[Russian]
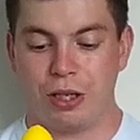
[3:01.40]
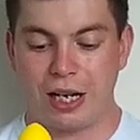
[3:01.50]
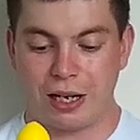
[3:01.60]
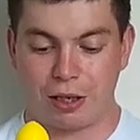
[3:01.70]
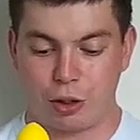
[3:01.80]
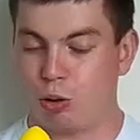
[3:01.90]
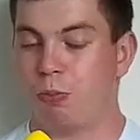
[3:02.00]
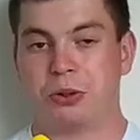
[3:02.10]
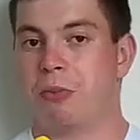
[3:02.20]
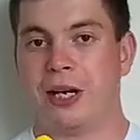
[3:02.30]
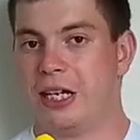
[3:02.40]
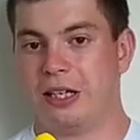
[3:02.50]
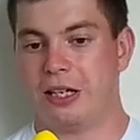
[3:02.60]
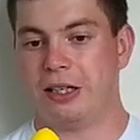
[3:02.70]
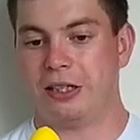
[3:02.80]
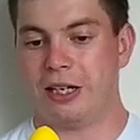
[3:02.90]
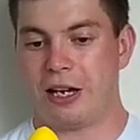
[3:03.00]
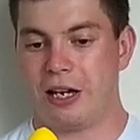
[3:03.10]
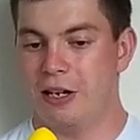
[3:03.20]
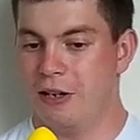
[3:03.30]
Я хочу посмотреть на это.
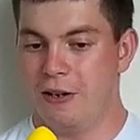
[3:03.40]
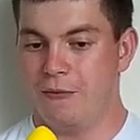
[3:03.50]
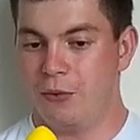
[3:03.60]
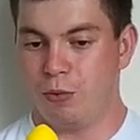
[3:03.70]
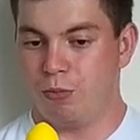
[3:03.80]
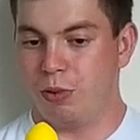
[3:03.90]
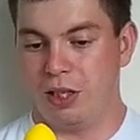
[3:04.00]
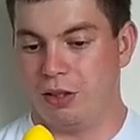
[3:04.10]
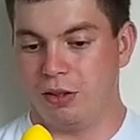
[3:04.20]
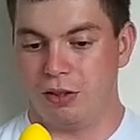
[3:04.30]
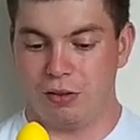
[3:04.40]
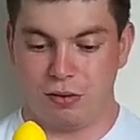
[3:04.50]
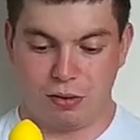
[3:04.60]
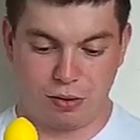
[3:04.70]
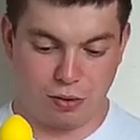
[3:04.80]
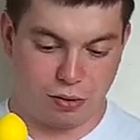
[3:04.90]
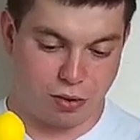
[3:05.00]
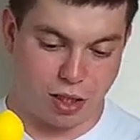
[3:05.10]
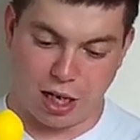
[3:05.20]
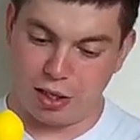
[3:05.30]
Я, ну, блин,
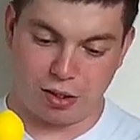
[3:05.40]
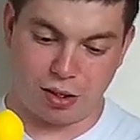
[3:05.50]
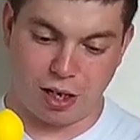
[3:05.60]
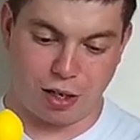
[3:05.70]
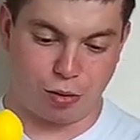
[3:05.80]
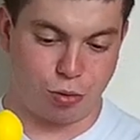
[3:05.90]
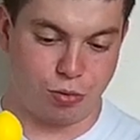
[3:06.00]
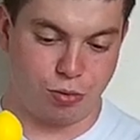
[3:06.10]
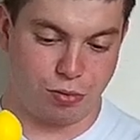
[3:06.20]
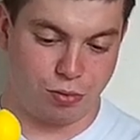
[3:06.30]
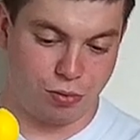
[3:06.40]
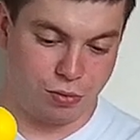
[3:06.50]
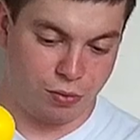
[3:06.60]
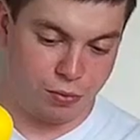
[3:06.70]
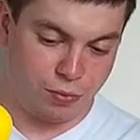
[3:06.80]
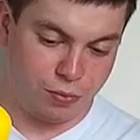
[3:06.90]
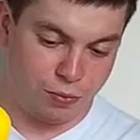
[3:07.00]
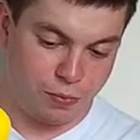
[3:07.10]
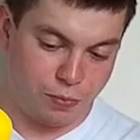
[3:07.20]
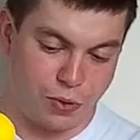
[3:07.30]
я не знаю, ну,
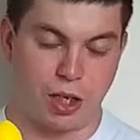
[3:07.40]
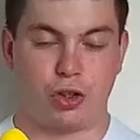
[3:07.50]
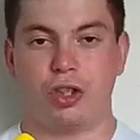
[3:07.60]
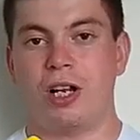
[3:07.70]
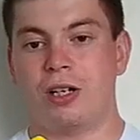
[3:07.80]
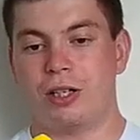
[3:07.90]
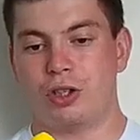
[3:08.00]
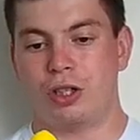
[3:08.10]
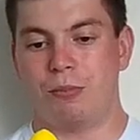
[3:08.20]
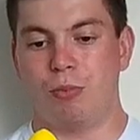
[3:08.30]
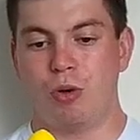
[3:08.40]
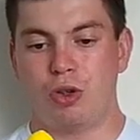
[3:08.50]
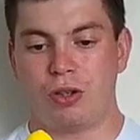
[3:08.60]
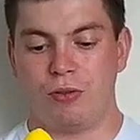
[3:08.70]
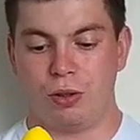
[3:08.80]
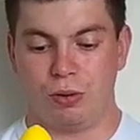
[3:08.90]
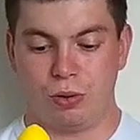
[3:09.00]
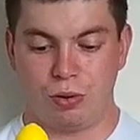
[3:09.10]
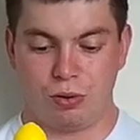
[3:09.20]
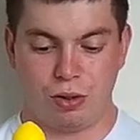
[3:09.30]
я ожидал, конечно, большего,
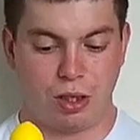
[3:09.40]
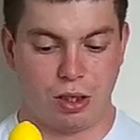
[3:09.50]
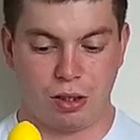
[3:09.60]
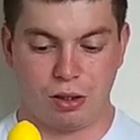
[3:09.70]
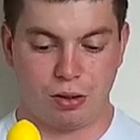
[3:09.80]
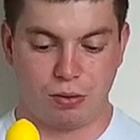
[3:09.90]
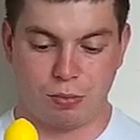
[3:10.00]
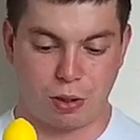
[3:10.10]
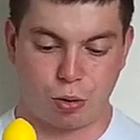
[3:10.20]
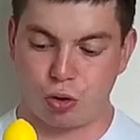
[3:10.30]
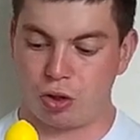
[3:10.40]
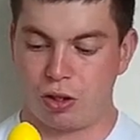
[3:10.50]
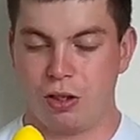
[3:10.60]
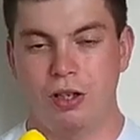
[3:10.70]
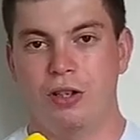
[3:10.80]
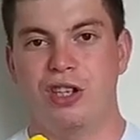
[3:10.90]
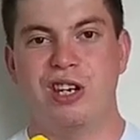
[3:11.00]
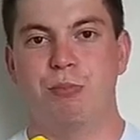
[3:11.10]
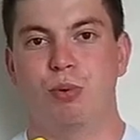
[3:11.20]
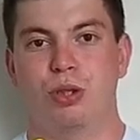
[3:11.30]
но нет. Похоже,
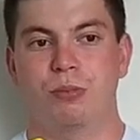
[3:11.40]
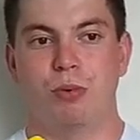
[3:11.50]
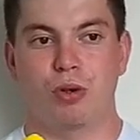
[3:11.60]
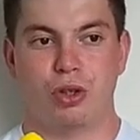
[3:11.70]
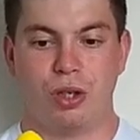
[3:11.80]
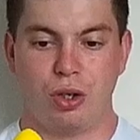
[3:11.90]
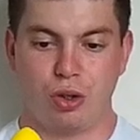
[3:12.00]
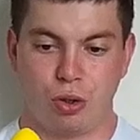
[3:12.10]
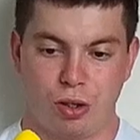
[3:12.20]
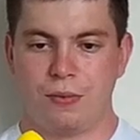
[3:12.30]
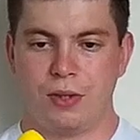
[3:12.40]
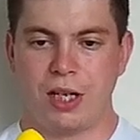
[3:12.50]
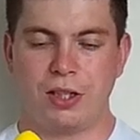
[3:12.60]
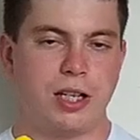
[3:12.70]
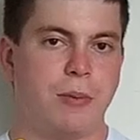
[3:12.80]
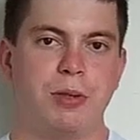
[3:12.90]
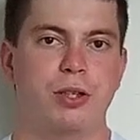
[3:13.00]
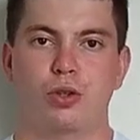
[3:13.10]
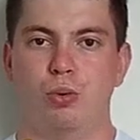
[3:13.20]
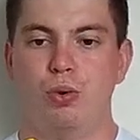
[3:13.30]
не будет больше ничего. Я не знаю, я
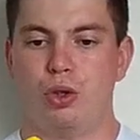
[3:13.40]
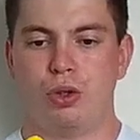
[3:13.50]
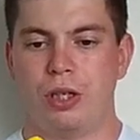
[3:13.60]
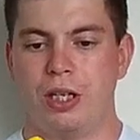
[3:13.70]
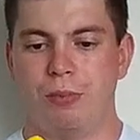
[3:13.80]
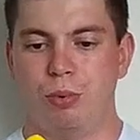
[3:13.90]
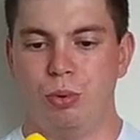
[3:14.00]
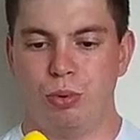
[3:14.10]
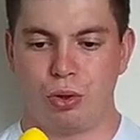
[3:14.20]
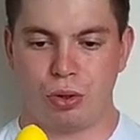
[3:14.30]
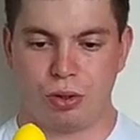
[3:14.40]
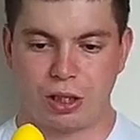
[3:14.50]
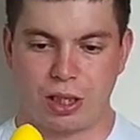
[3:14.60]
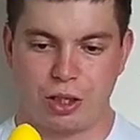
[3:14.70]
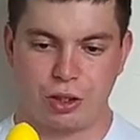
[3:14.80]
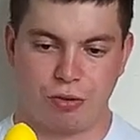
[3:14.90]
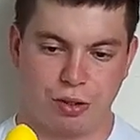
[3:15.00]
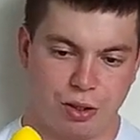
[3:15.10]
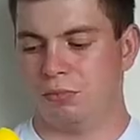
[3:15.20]
подожду еще, я не буду еще заканчивать.